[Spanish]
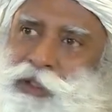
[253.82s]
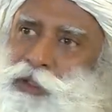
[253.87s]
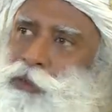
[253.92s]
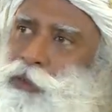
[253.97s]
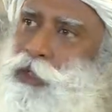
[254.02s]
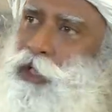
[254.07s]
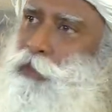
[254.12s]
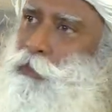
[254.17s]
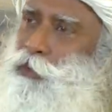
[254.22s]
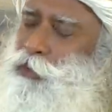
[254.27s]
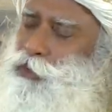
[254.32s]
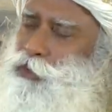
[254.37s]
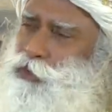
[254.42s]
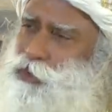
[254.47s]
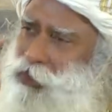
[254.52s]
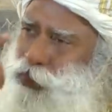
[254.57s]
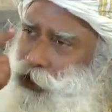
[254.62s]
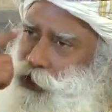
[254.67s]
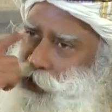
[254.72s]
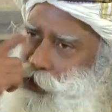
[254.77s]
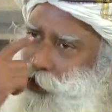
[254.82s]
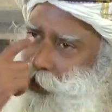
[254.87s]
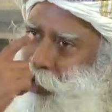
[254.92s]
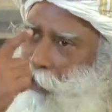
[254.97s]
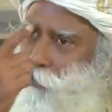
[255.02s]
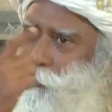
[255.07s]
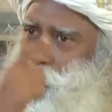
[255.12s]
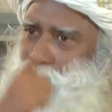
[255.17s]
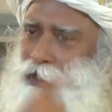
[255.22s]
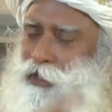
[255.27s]
puedas ver
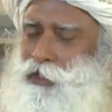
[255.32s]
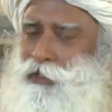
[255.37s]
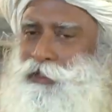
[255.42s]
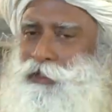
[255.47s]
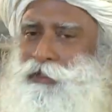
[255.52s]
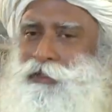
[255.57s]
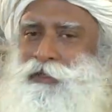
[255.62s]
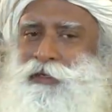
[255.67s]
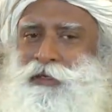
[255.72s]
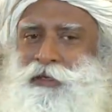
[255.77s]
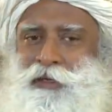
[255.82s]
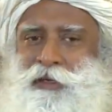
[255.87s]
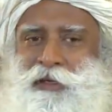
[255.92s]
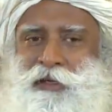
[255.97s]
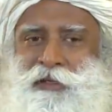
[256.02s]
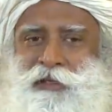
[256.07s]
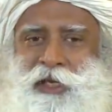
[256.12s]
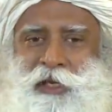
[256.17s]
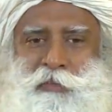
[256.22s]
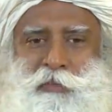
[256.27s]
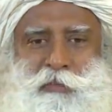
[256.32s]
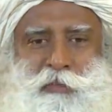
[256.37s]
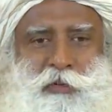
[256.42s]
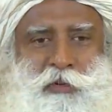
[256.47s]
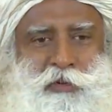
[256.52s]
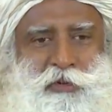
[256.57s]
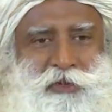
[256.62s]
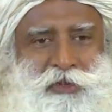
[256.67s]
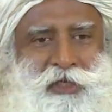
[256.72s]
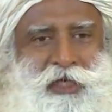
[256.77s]
algo que la
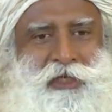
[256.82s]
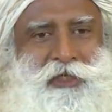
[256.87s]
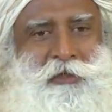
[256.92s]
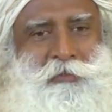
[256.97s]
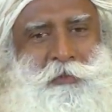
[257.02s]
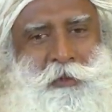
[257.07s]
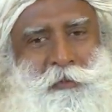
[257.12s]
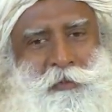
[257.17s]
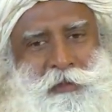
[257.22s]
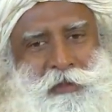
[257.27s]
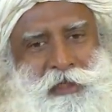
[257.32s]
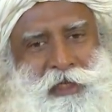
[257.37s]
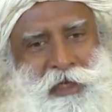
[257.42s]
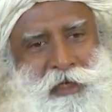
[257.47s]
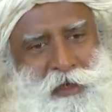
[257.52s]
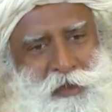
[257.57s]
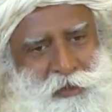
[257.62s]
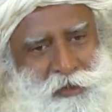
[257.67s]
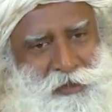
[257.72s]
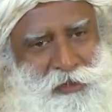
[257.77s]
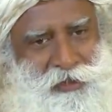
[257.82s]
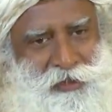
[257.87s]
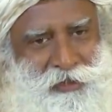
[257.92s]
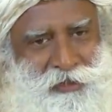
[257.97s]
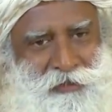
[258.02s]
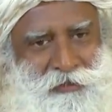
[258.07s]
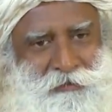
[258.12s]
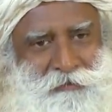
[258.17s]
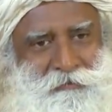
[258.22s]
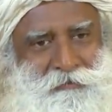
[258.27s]
mayoría de los demás no pueden
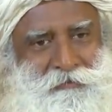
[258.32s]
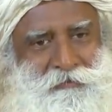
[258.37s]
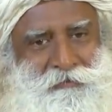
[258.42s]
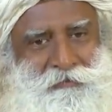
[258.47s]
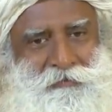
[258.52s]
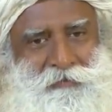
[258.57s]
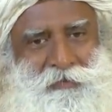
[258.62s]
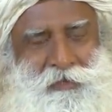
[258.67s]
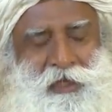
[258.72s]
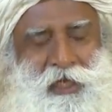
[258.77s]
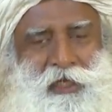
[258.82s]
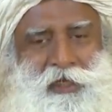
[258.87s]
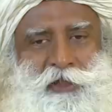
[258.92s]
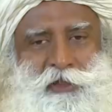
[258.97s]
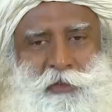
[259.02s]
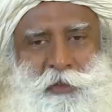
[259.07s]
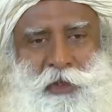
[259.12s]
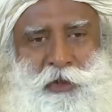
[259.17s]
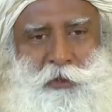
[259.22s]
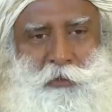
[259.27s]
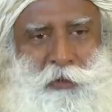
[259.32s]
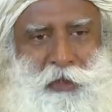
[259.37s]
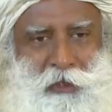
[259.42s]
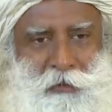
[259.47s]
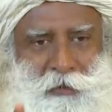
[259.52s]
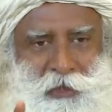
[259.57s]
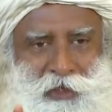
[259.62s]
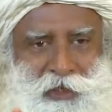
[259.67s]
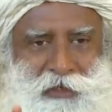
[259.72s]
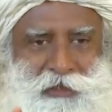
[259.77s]
ver. Ahí es cuando te
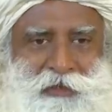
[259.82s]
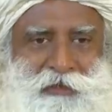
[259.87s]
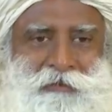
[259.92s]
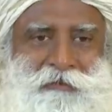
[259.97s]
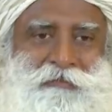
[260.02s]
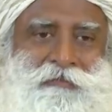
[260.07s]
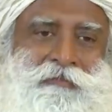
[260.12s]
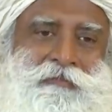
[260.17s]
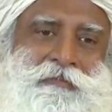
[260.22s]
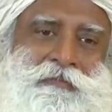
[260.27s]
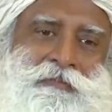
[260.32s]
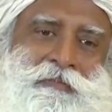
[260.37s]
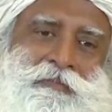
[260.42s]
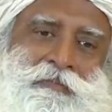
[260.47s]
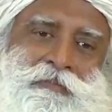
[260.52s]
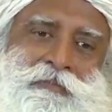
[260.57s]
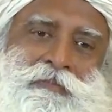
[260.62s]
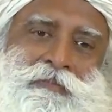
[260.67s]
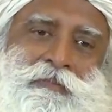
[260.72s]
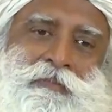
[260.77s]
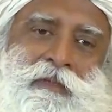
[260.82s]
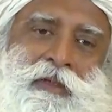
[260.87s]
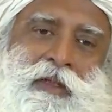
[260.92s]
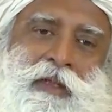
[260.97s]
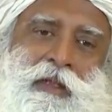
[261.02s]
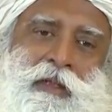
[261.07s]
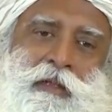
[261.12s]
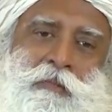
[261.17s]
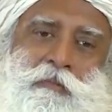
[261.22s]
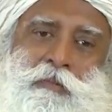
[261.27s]
conviertes en un líder,
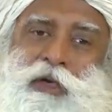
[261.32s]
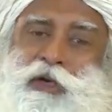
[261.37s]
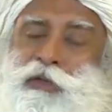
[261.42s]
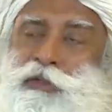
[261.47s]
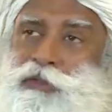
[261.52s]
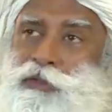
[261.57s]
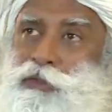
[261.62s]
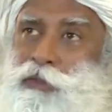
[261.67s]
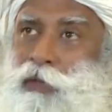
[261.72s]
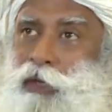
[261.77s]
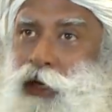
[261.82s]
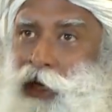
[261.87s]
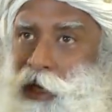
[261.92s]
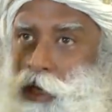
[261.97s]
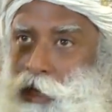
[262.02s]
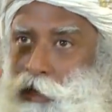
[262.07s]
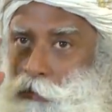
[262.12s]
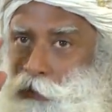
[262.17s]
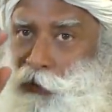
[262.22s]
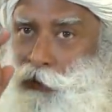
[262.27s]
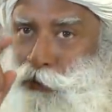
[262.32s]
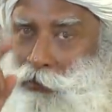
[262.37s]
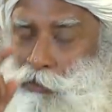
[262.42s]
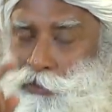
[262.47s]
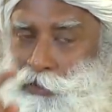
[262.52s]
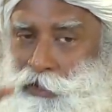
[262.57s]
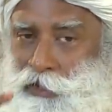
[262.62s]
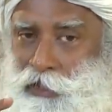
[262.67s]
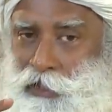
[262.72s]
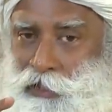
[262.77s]
porque eres capaz de
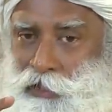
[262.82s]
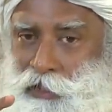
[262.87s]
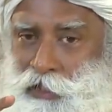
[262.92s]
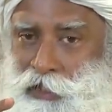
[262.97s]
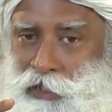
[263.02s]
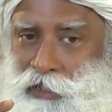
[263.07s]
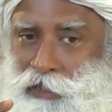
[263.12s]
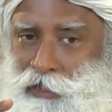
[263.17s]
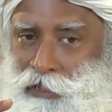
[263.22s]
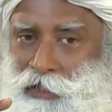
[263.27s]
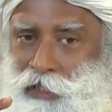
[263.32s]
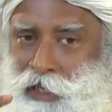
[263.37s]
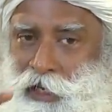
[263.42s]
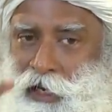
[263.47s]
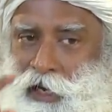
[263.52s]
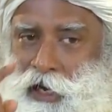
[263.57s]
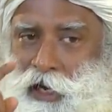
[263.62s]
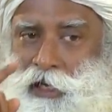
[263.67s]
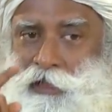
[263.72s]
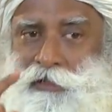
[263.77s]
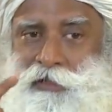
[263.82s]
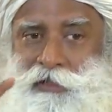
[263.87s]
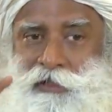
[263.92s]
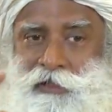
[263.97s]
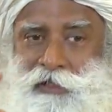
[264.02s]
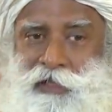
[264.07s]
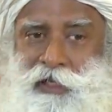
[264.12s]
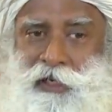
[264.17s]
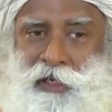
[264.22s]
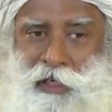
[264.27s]
ver cosas que
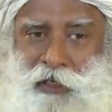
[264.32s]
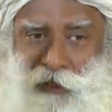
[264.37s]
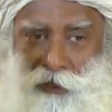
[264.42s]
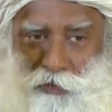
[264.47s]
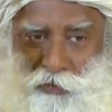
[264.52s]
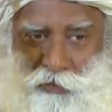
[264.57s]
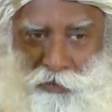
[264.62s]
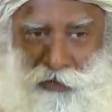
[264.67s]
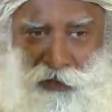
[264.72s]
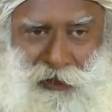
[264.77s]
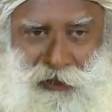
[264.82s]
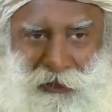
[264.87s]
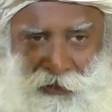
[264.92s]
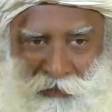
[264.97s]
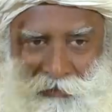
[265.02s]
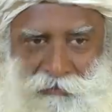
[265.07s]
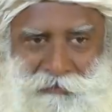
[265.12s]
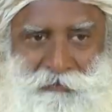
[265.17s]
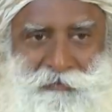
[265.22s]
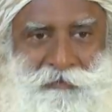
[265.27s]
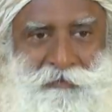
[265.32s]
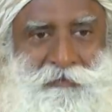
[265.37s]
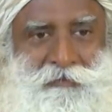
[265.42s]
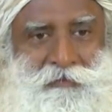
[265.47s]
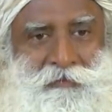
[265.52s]
otros aún no ven.